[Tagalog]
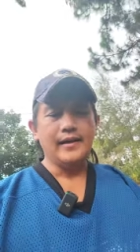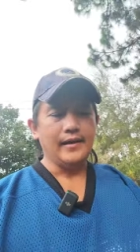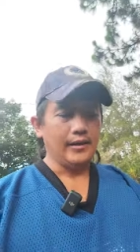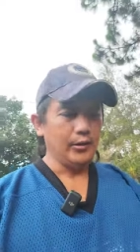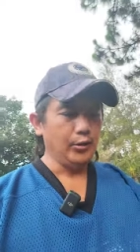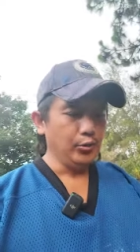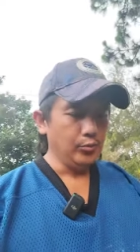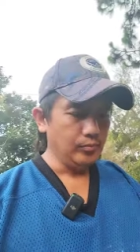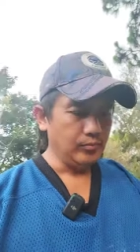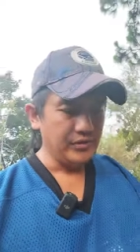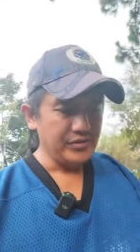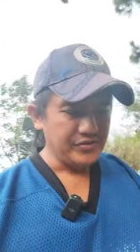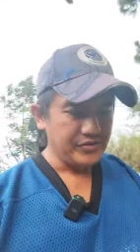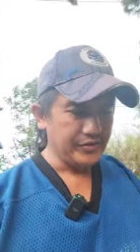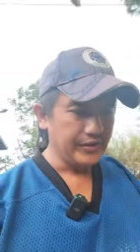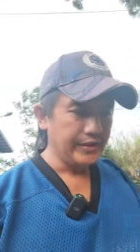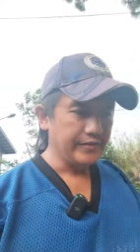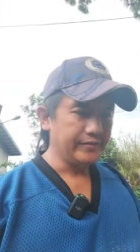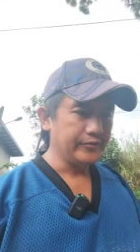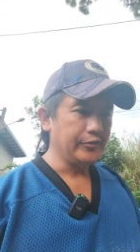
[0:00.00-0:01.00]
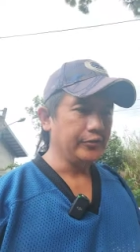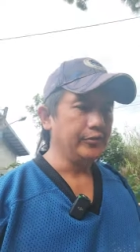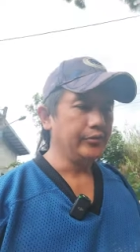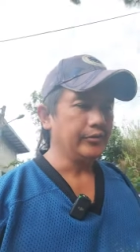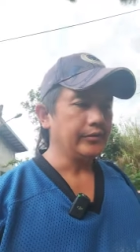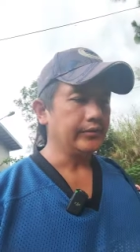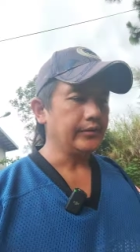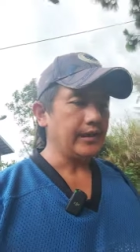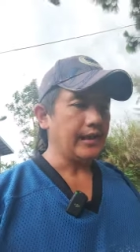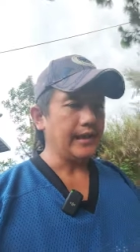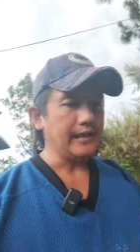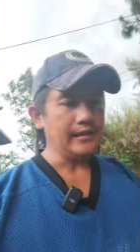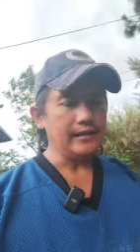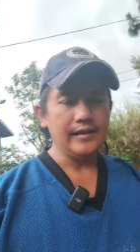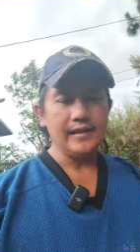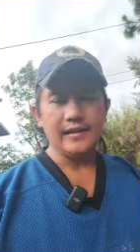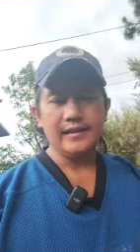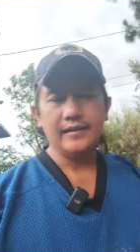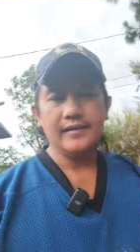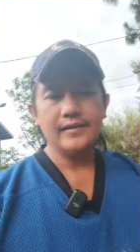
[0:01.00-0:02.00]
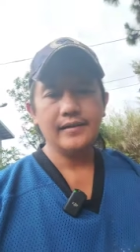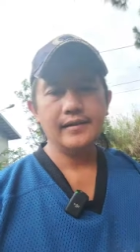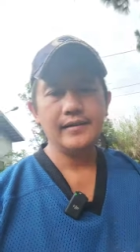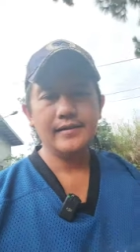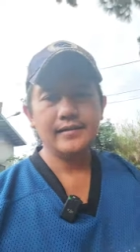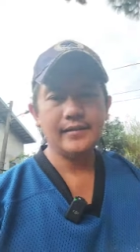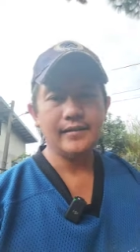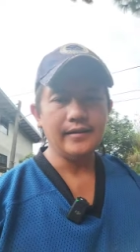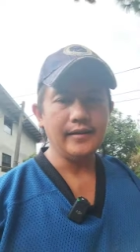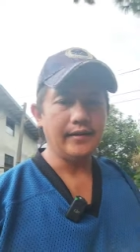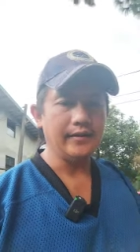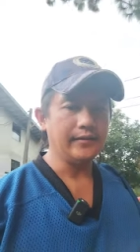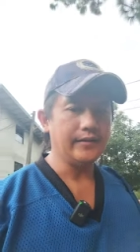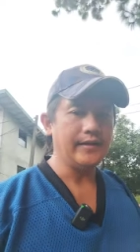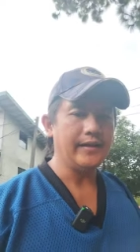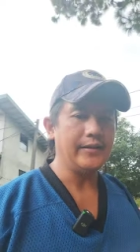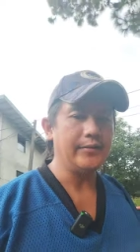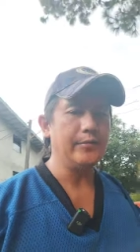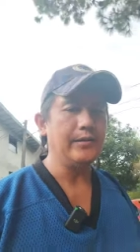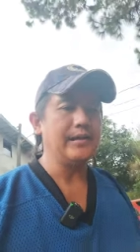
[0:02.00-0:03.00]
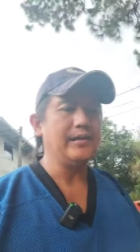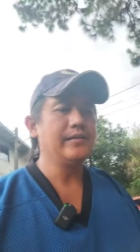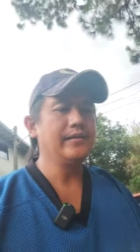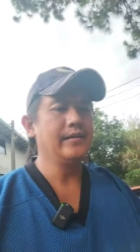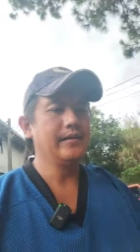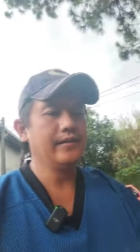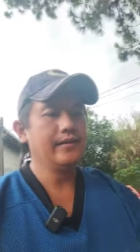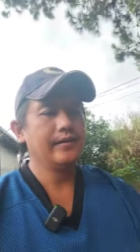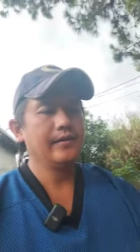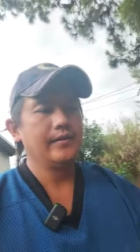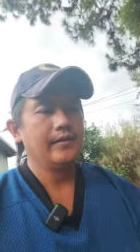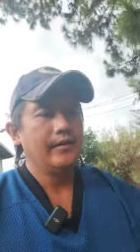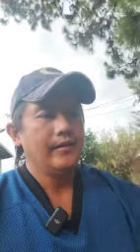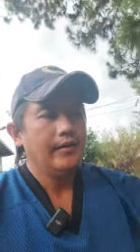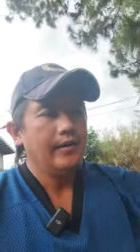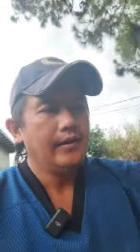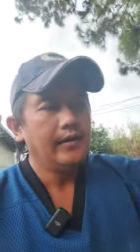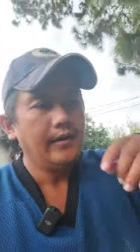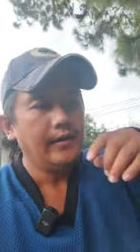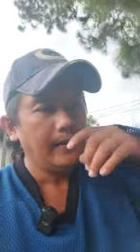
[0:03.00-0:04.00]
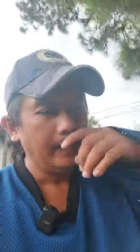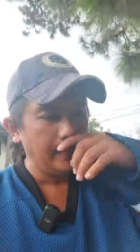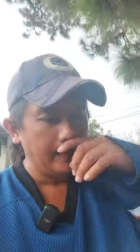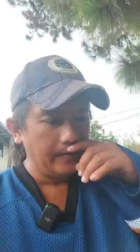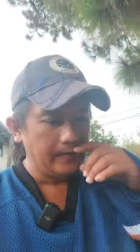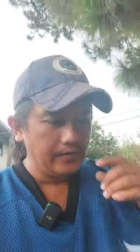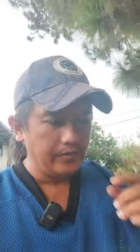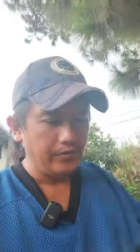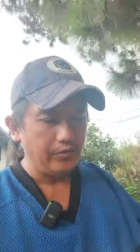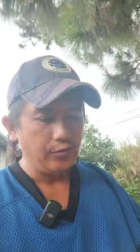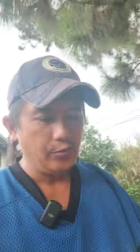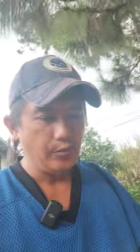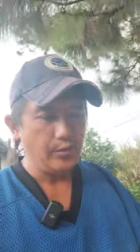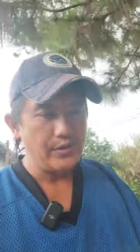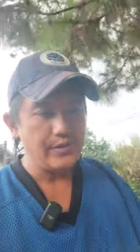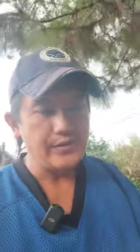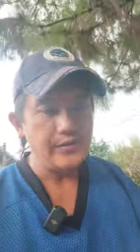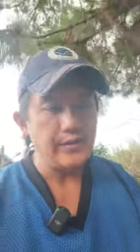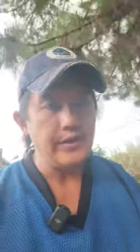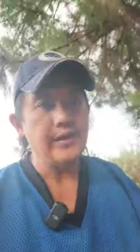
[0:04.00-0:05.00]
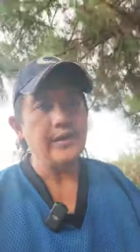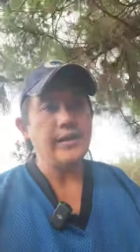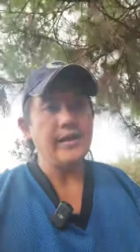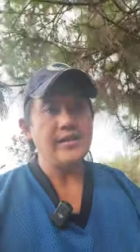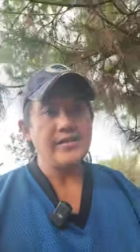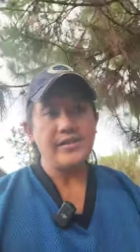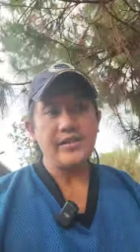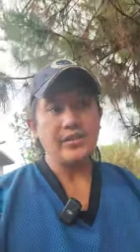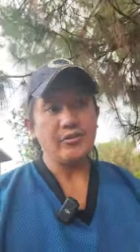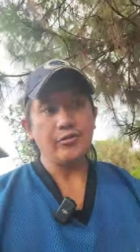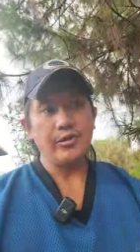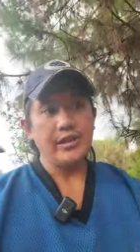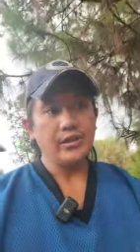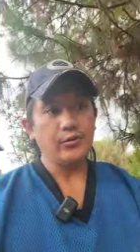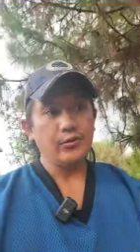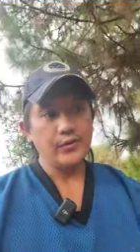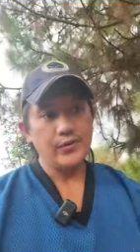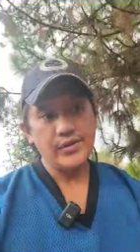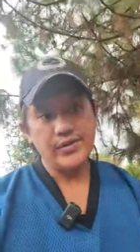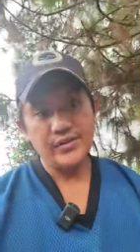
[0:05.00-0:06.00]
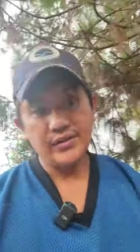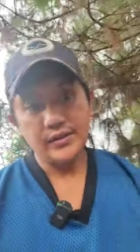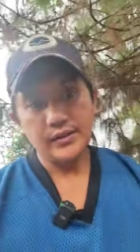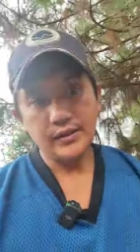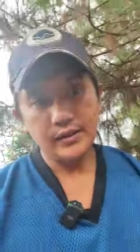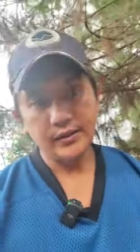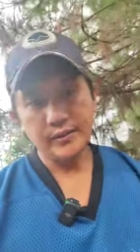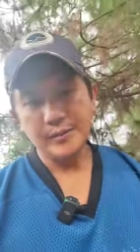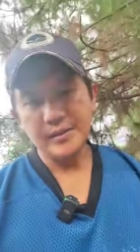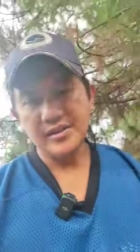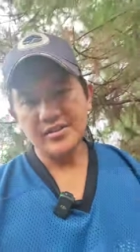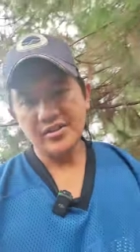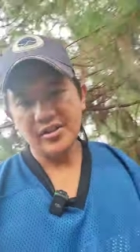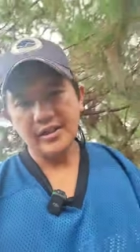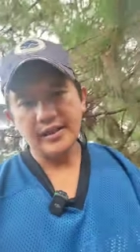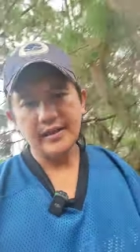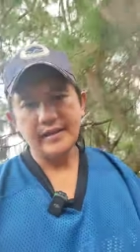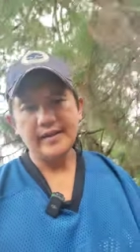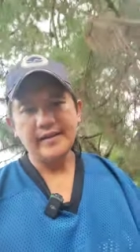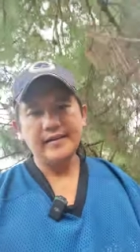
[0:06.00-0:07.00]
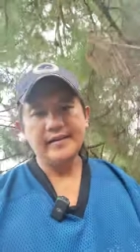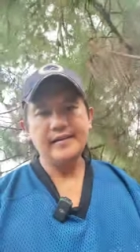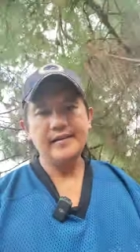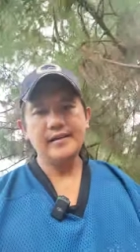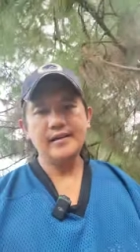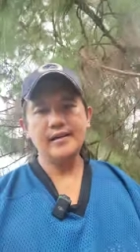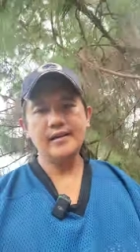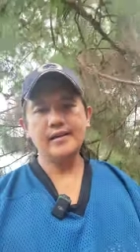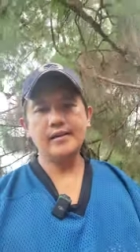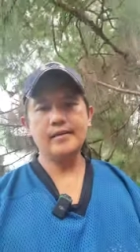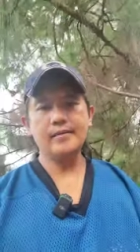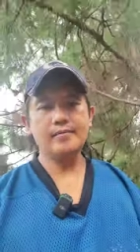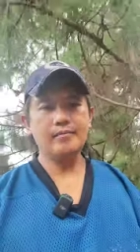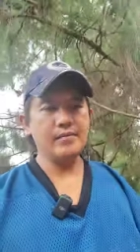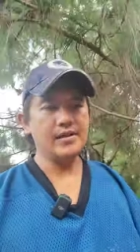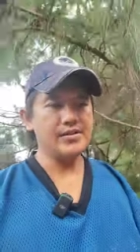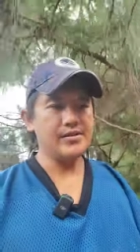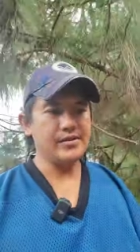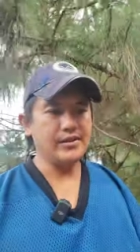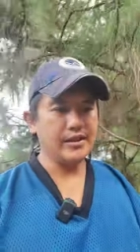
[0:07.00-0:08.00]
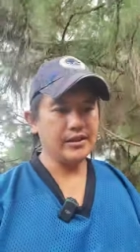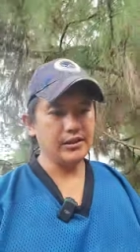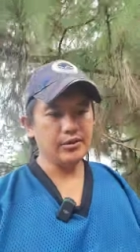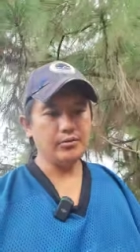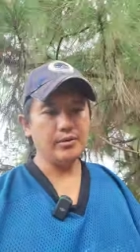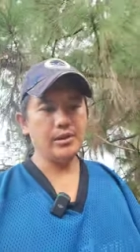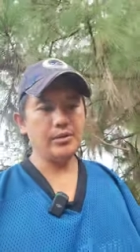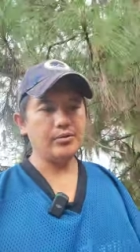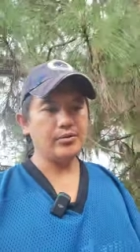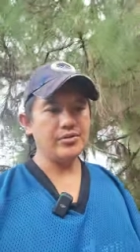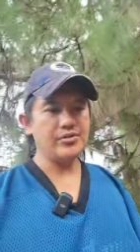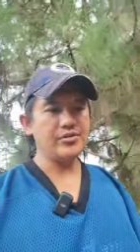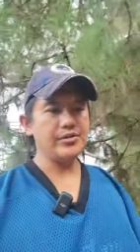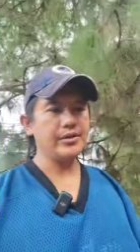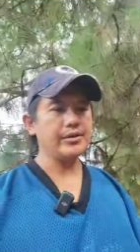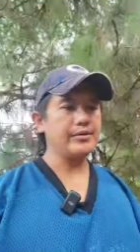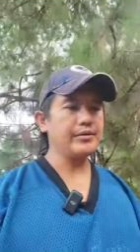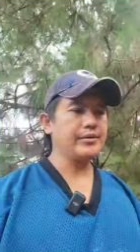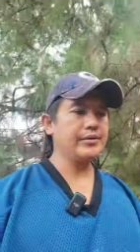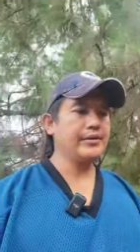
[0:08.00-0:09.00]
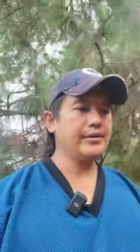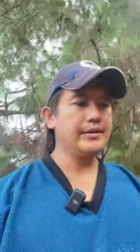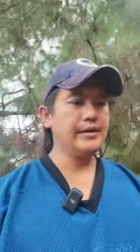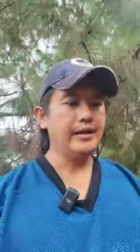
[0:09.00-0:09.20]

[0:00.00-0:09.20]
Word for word: Hello, blessed afternoon, kakailian and kakadwa. There was a, as I tried to visit it, eh, may siyang, uh, may negative records tayo.